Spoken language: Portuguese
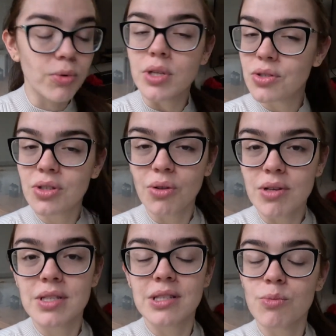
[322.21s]
Por isso que
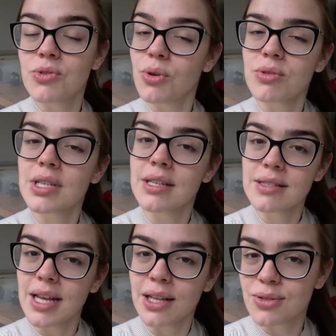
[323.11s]
nós estamos todos
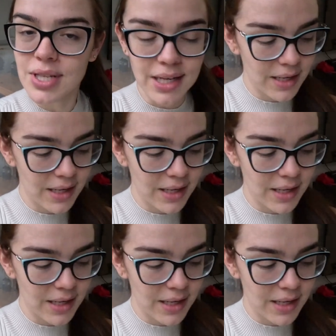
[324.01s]
cansados.